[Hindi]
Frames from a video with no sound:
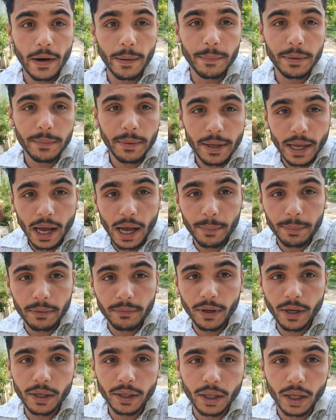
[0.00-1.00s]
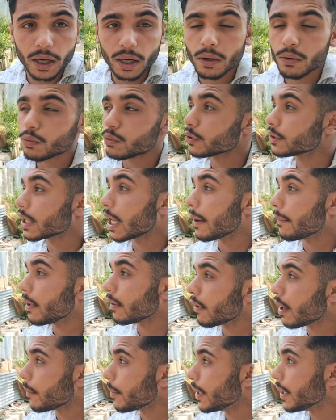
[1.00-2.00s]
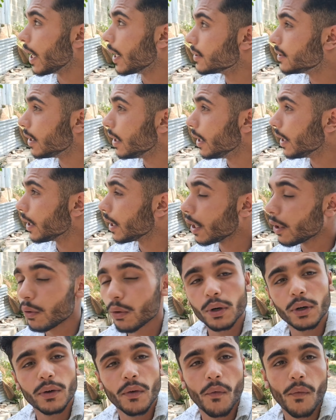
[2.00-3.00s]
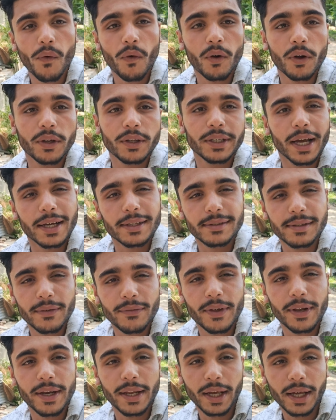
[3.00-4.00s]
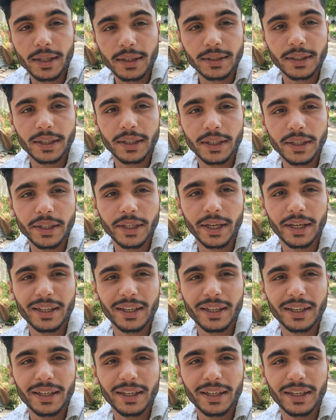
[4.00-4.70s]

अभी मैं यहाँ पे वेट कर रहा हूँ कुछ सामान वामान यहाँ से लेंगे और यहाँ से फिर निकलते ठीक